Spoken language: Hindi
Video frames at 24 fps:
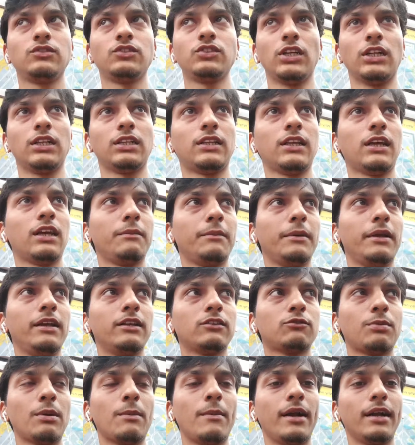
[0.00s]
चलते हैं अभी
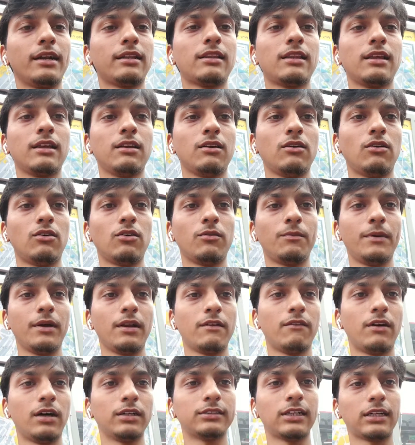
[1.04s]
इस पर बैठते हैं और
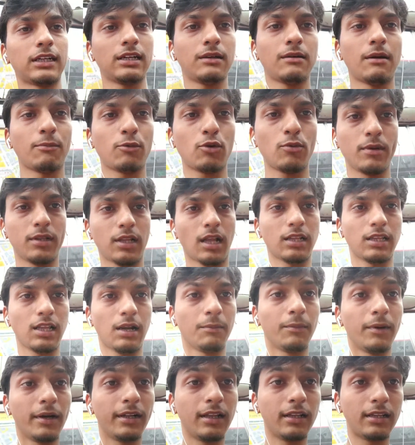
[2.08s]
फिर वहाँ जाके आपको बताते
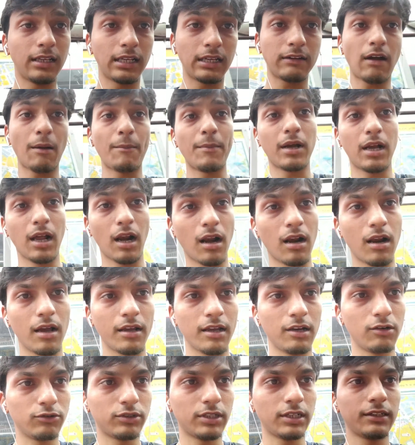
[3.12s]
हैं अपडेट देते हैं वहाँ पर करना
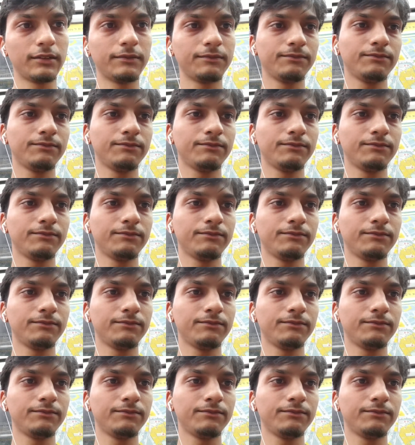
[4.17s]
क्या होता